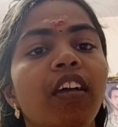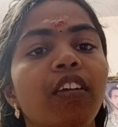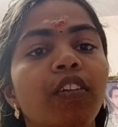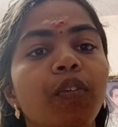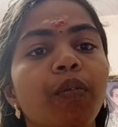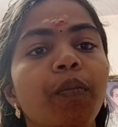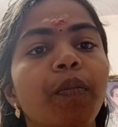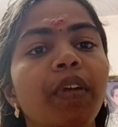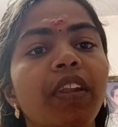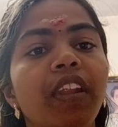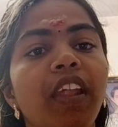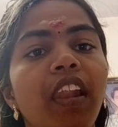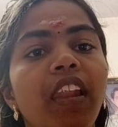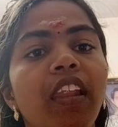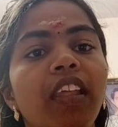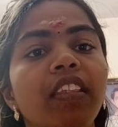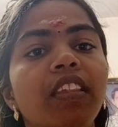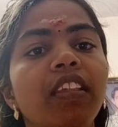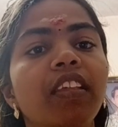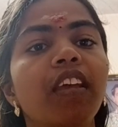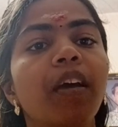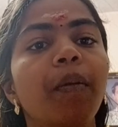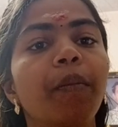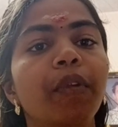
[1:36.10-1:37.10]
ரொம்ப நல்லது
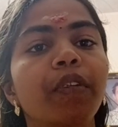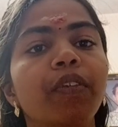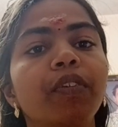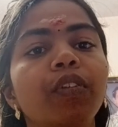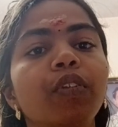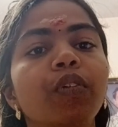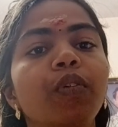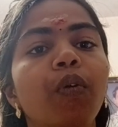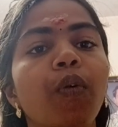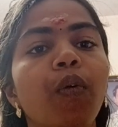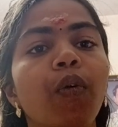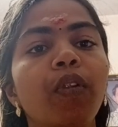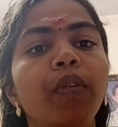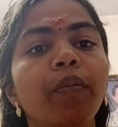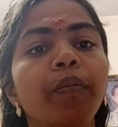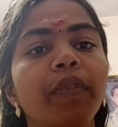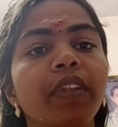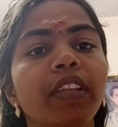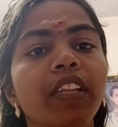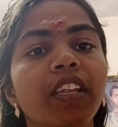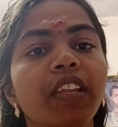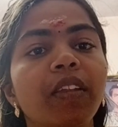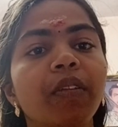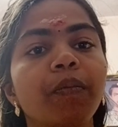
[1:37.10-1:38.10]
அப்புறம் வந்து கோலம்
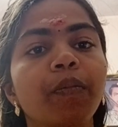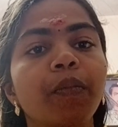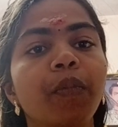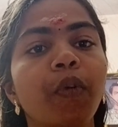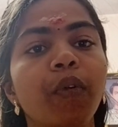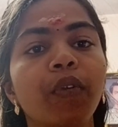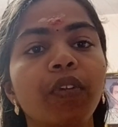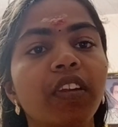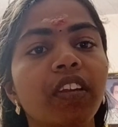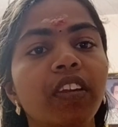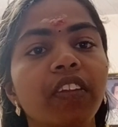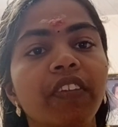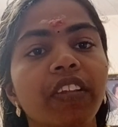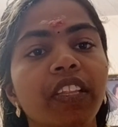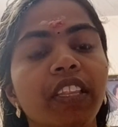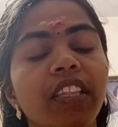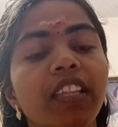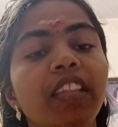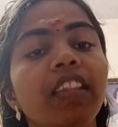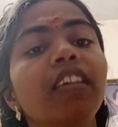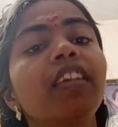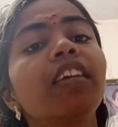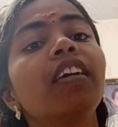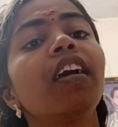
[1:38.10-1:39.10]
விட்டு போட்டுட்டு
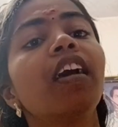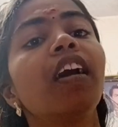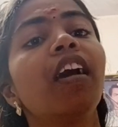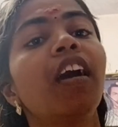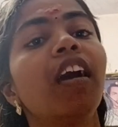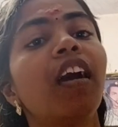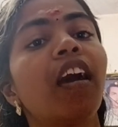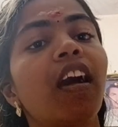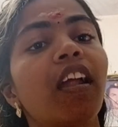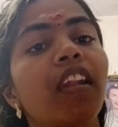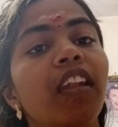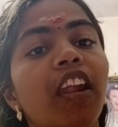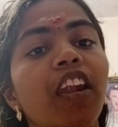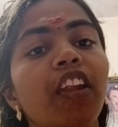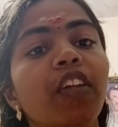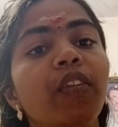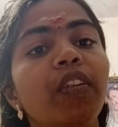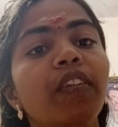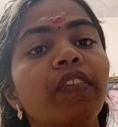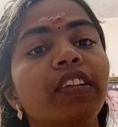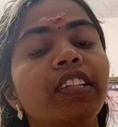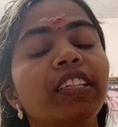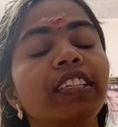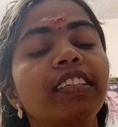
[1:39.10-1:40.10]
வந்து நடுவில்
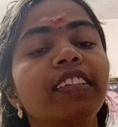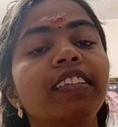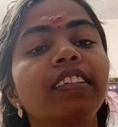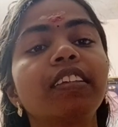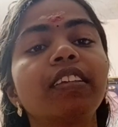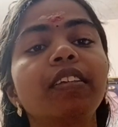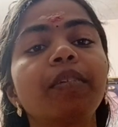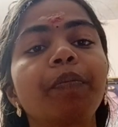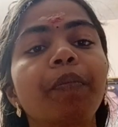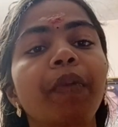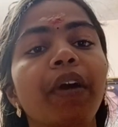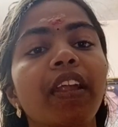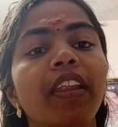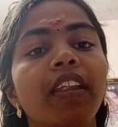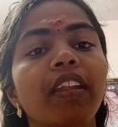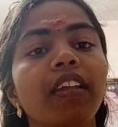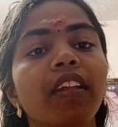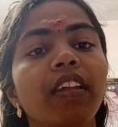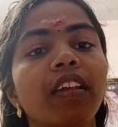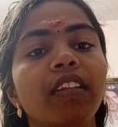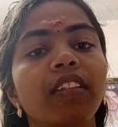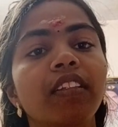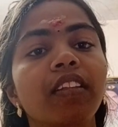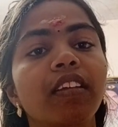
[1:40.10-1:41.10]
வந்து பறை
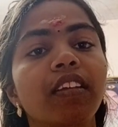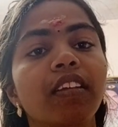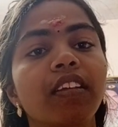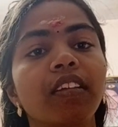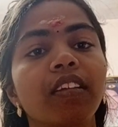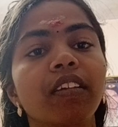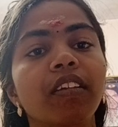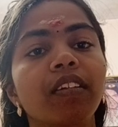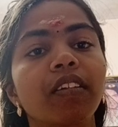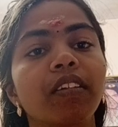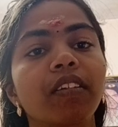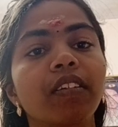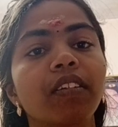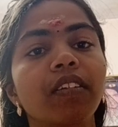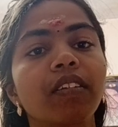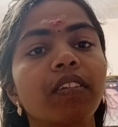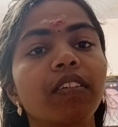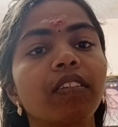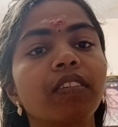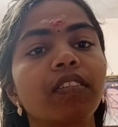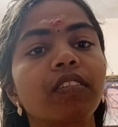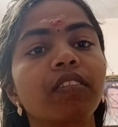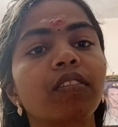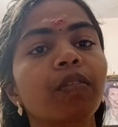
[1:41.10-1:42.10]
அந்த
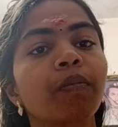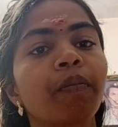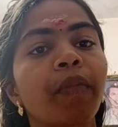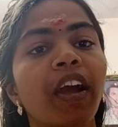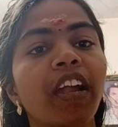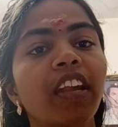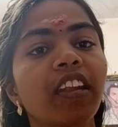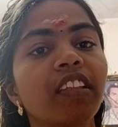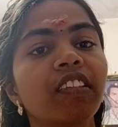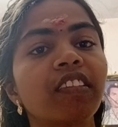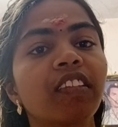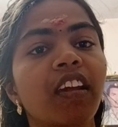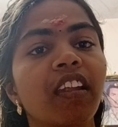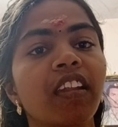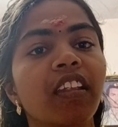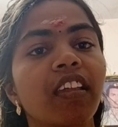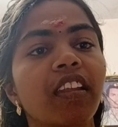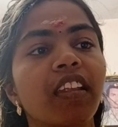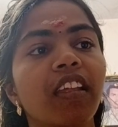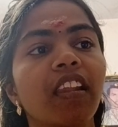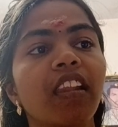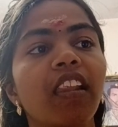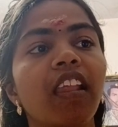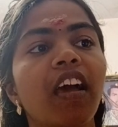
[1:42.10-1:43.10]
மாட்டுச்சாணம்
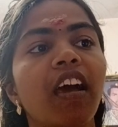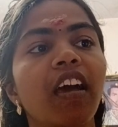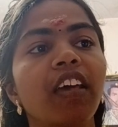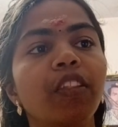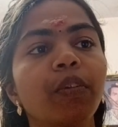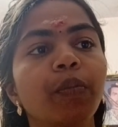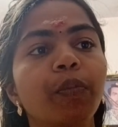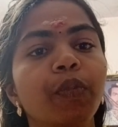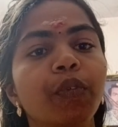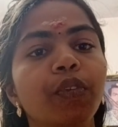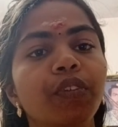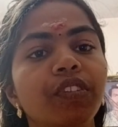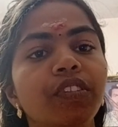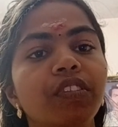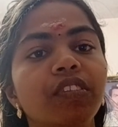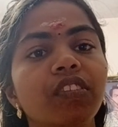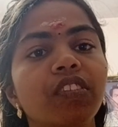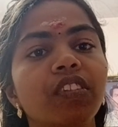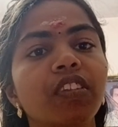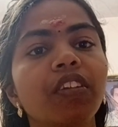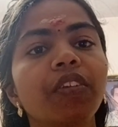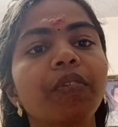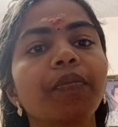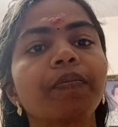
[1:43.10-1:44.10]
இருக்குல்ல அது பிடிச்சி